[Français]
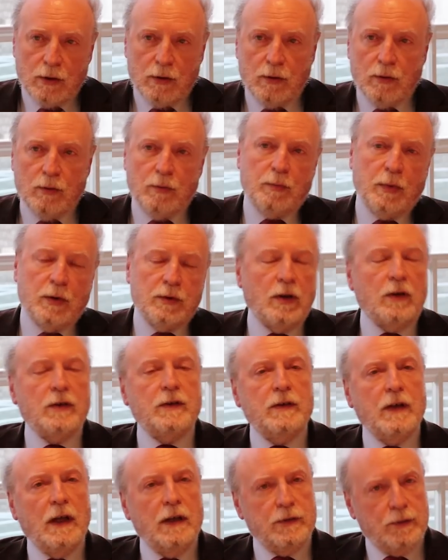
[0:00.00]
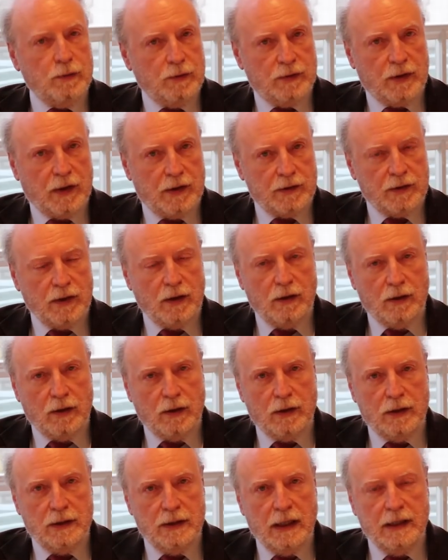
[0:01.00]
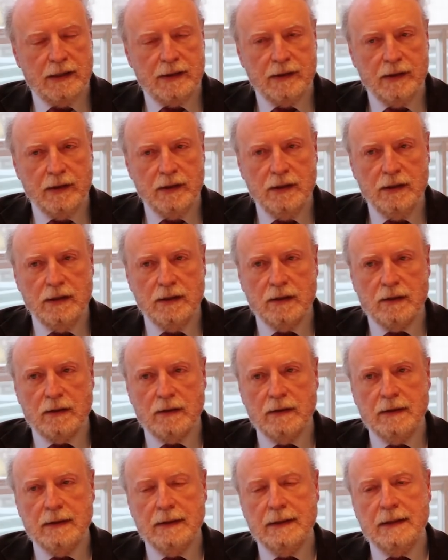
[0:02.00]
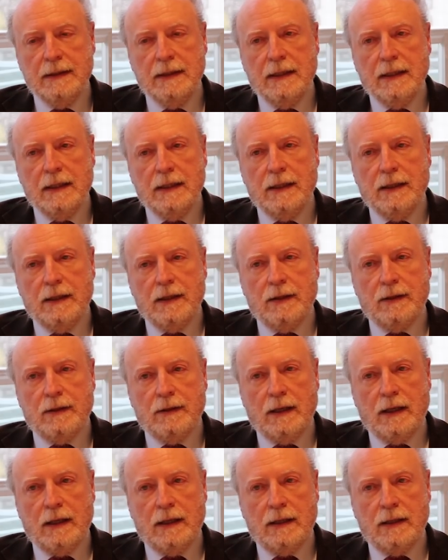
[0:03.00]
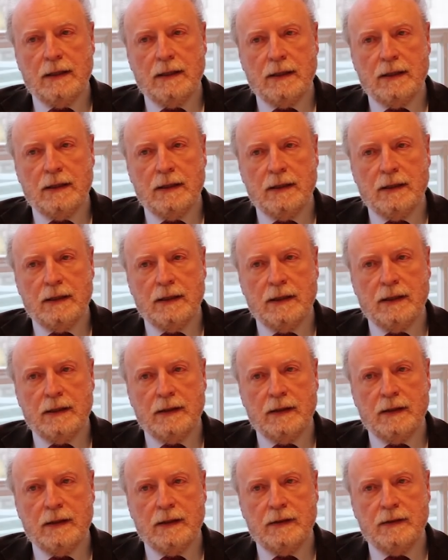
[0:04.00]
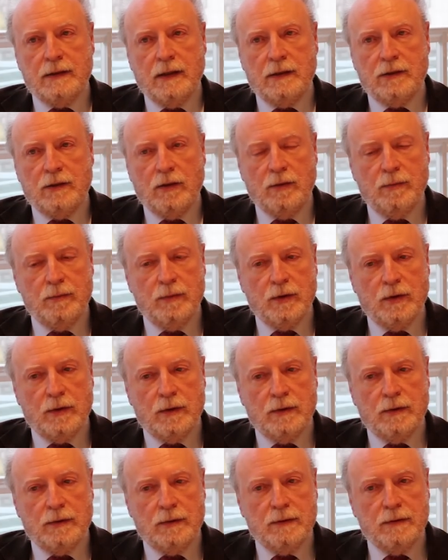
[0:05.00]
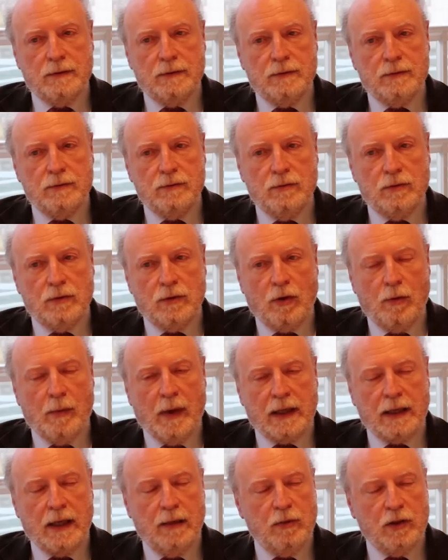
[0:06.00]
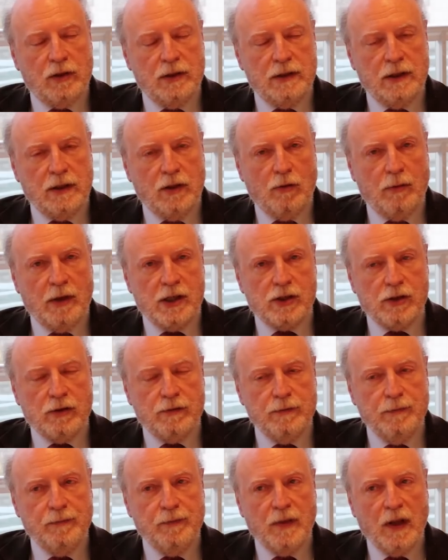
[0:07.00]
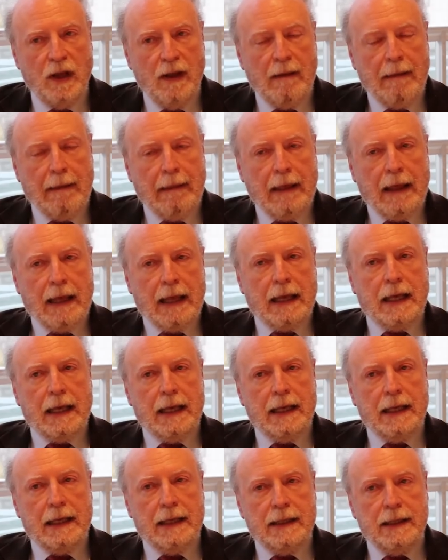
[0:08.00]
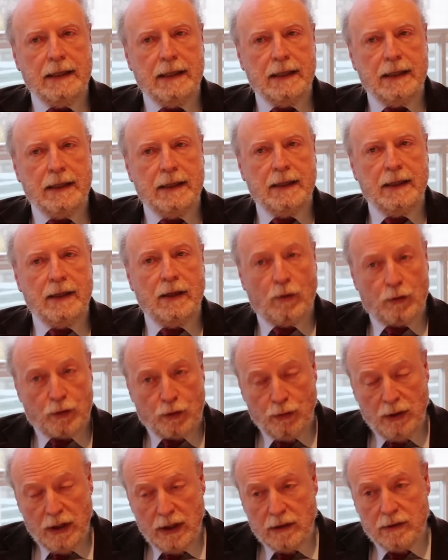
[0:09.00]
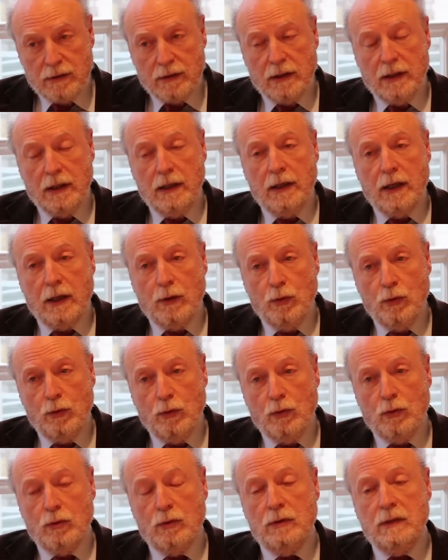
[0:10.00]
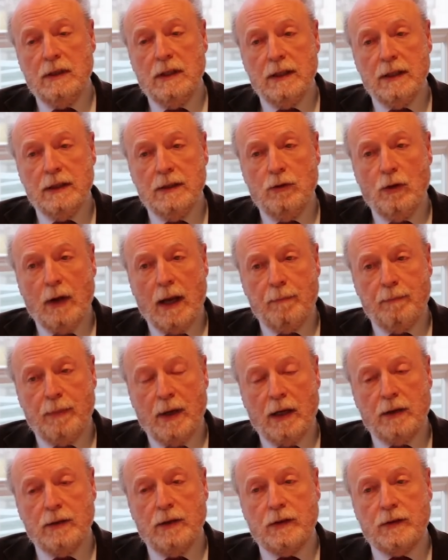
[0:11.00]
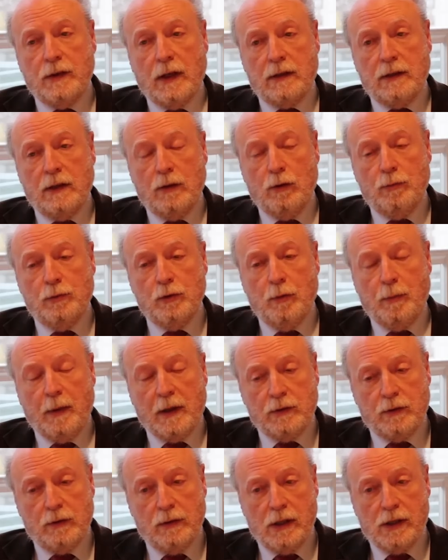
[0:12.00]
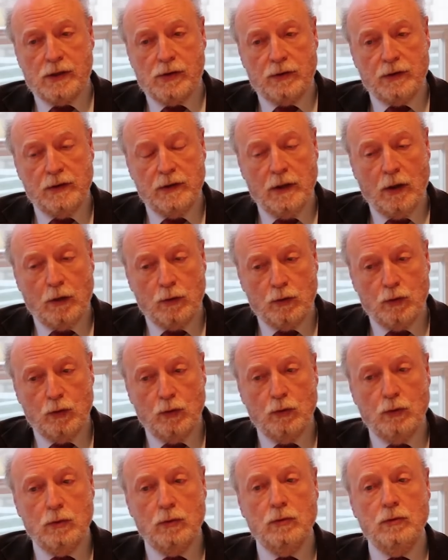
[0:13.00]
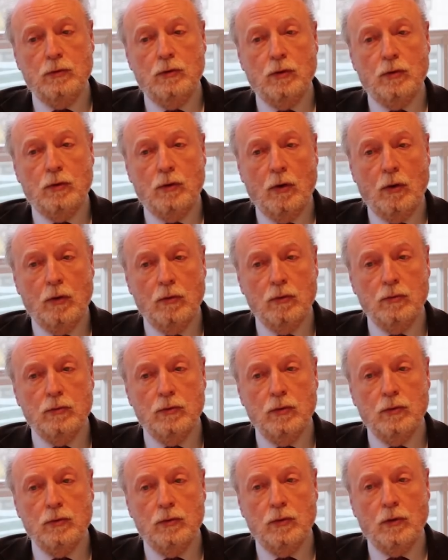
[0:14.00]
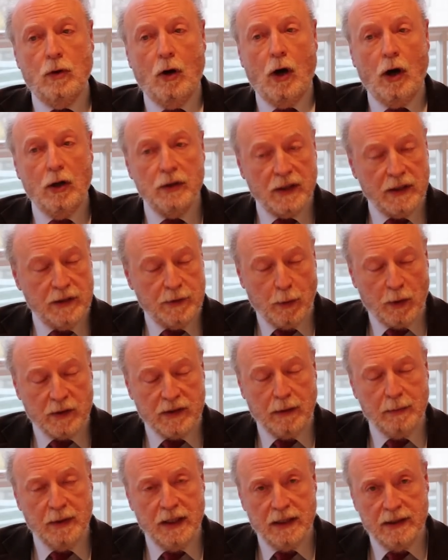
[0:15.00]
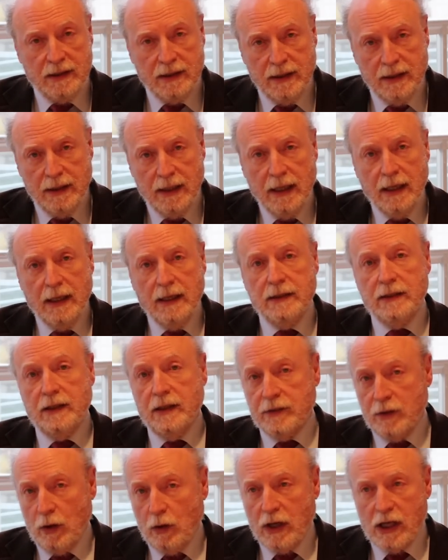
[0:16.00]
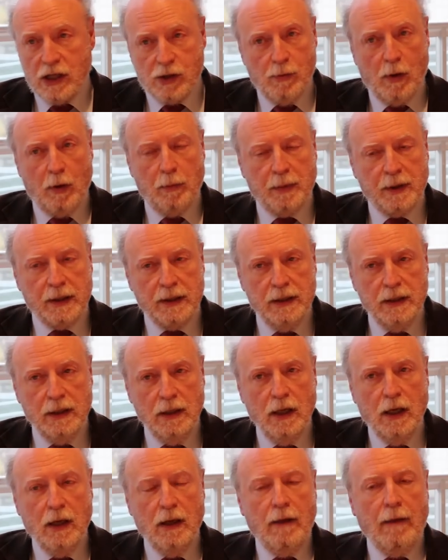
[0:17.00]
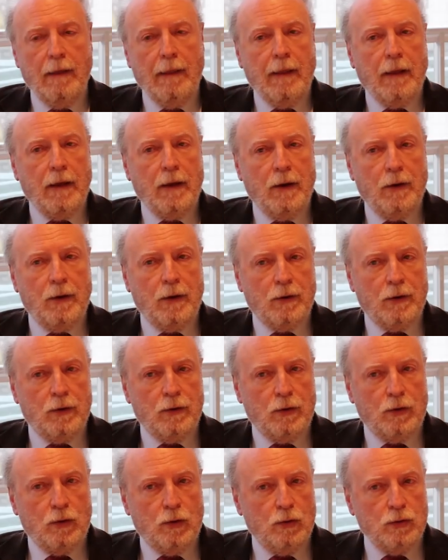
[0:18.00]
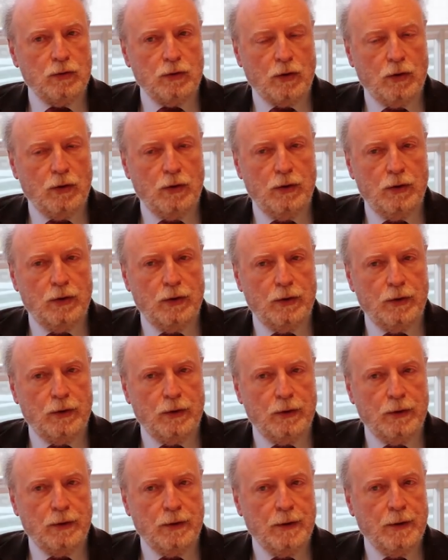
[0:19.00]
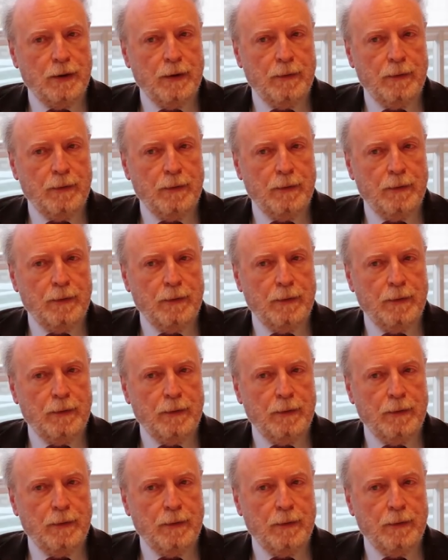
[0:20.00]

euh, potentiel successeur, Yeltsin, euh, à, cet homme remarquable qu'était Gorbatchev. Et, et, ensuite, il y a eu des, de la part d'un certain nombre de personnages occidentaux de, de, de grandes responsabilités, des engagements pris contre le,